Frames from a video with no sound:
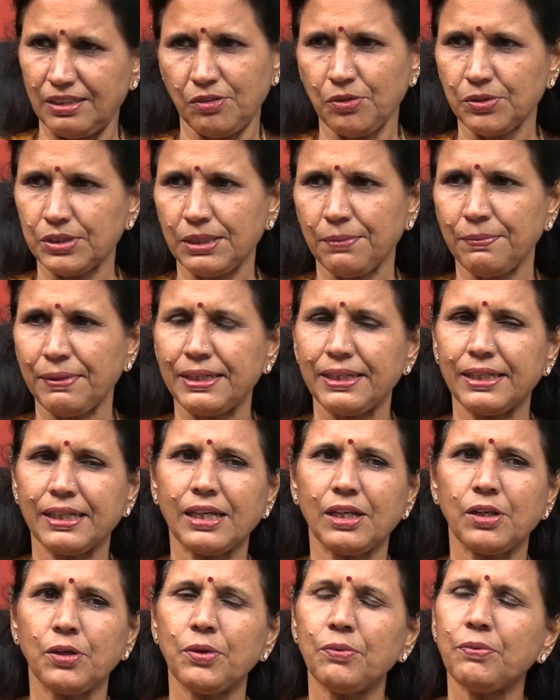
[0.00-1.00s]
లోక్సభ
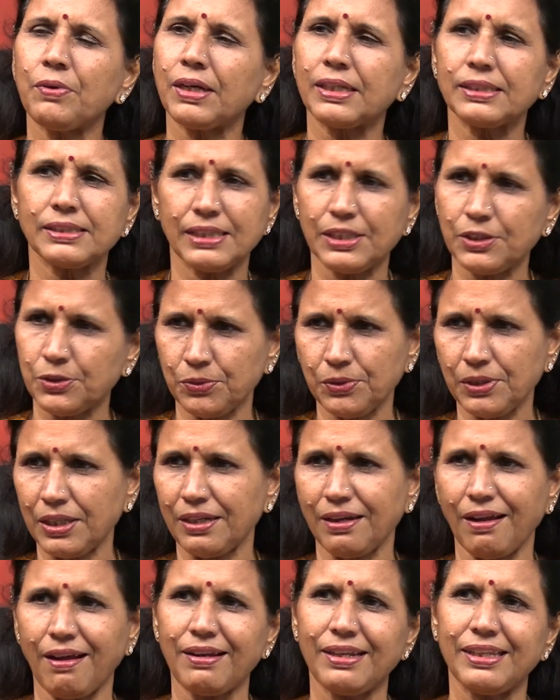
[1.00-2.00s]
ఎన్నికల్లో ఒక్క సీటు కూడా
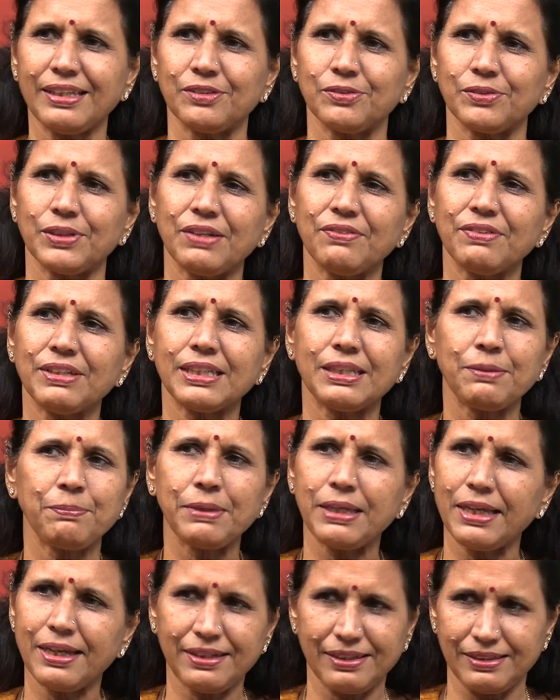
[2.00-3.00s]
రాలేదు ఎవరికి
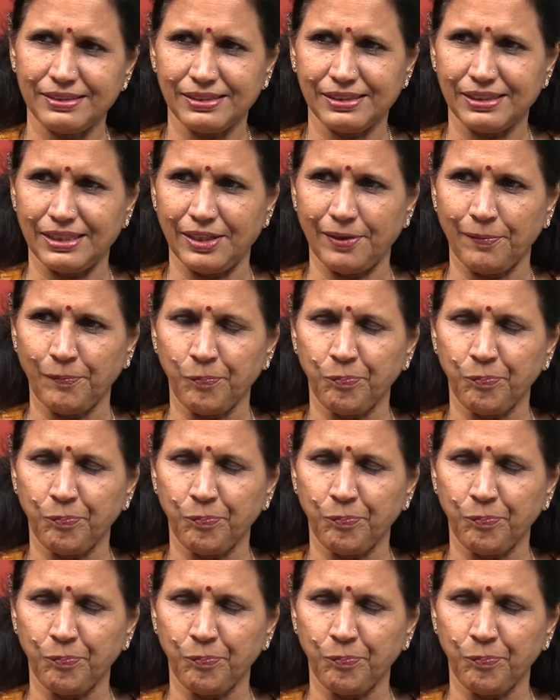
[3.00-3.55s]
బీఆర్ఎస్కి